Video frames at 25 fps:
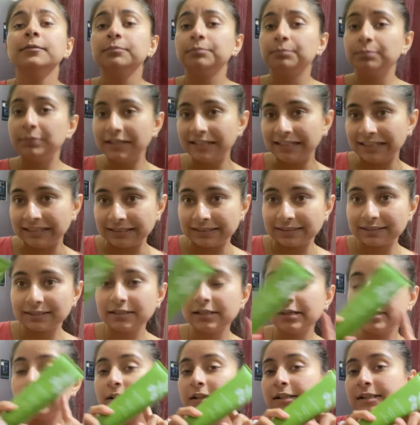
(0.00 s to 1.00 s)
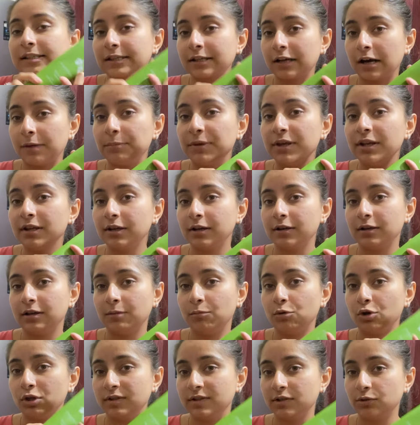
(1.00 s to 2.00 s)
प्लीज़ स्क्रबिंग करना
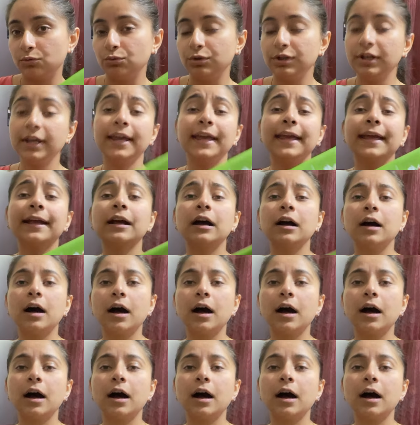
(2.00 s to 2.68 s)
बहुत ज़रूरी है एक